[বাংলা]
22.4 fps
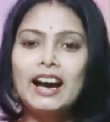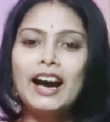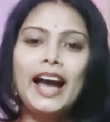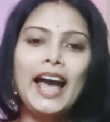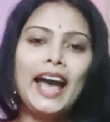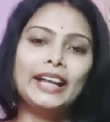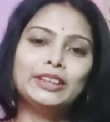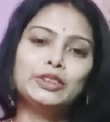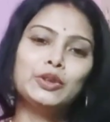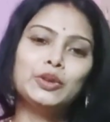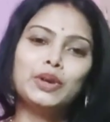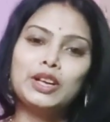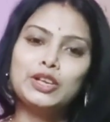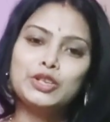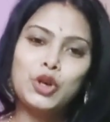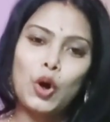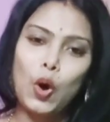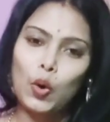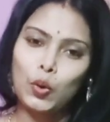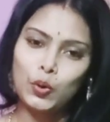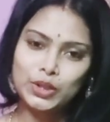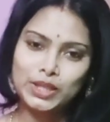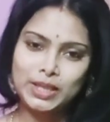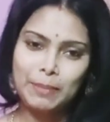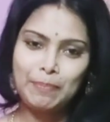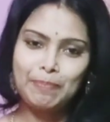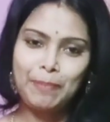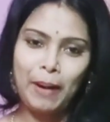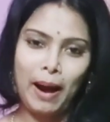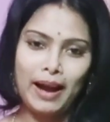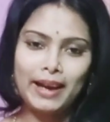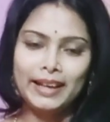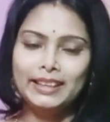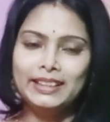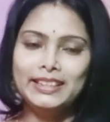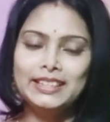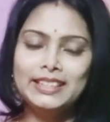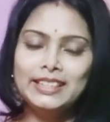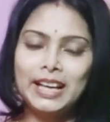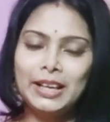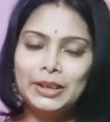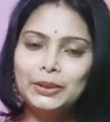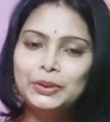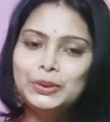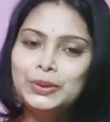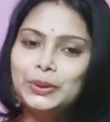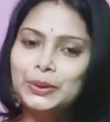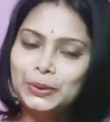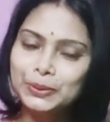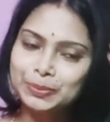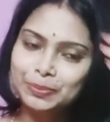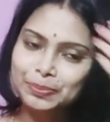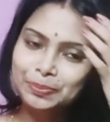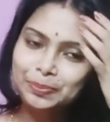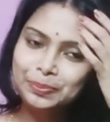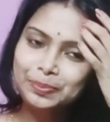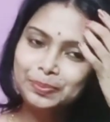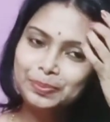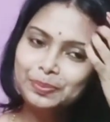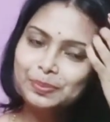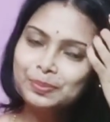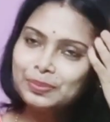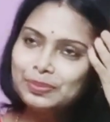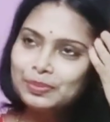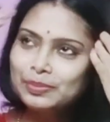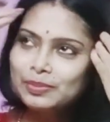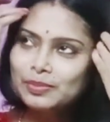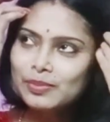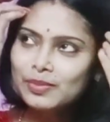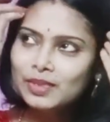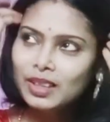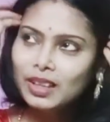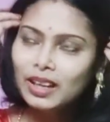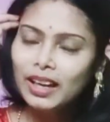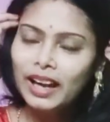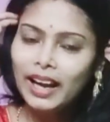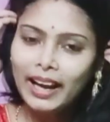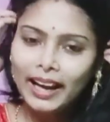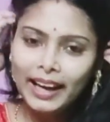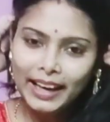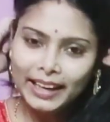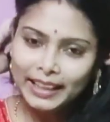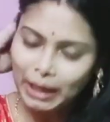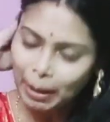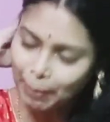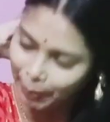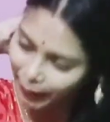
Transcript: এতটা সহজে পাইনি জানো তো এটা পেতে